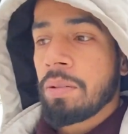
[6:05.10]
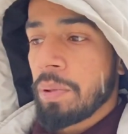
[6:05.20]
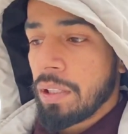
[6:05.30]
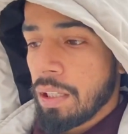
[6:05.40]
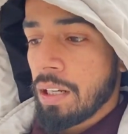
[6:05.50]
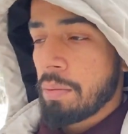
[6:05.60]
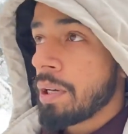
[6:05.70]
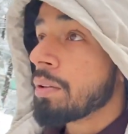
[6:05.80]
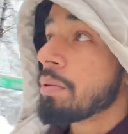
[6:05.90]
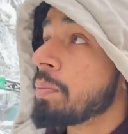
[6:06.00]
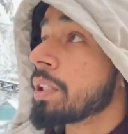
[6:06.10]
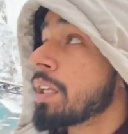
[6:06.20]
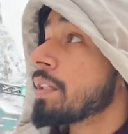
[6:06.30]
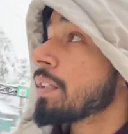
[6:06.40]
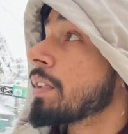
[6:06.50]
जब पड़ती है ना भाई तो पता
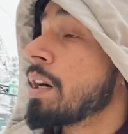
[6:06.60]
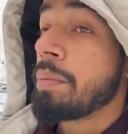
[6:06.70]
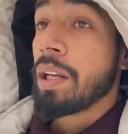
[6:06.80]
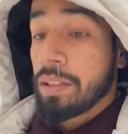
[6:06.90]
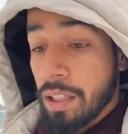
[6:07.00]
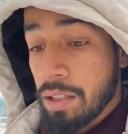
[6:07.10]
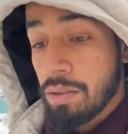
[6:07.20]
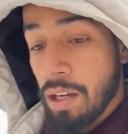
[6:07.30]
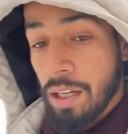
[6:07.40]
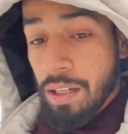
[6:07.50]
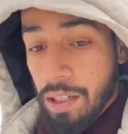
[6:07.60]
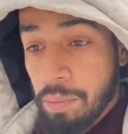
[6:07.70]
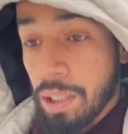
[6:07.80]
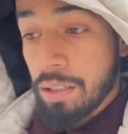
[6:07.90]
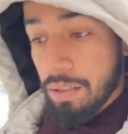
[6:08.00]
नहीं चलता हमें लगता है इन्जॉय कर रहे हैं
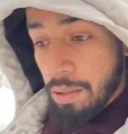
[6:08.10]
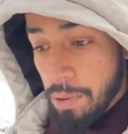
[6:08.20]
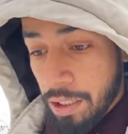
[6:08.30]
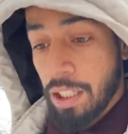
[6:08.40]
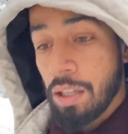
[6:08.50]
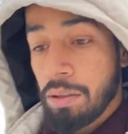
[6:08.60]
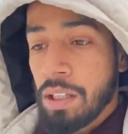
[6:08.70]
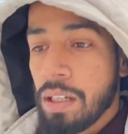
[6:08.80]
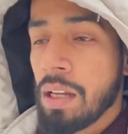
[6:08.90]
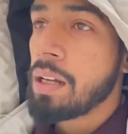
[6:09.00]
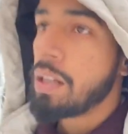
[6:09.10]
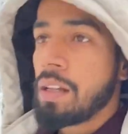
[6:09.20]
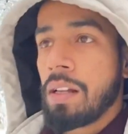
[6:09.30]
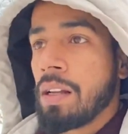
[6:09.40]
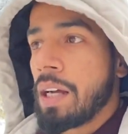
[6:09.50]
बट जब इकट्ठी होती है ना
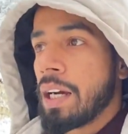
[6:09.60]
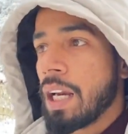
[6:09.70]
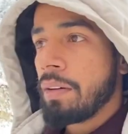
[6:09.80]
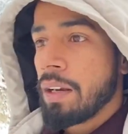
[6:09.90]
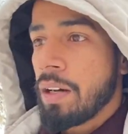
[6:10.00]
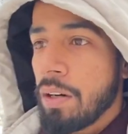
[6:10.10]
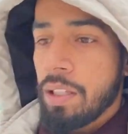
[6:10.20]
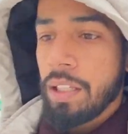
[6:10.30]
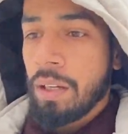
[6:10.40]
एंड लेवल है और ये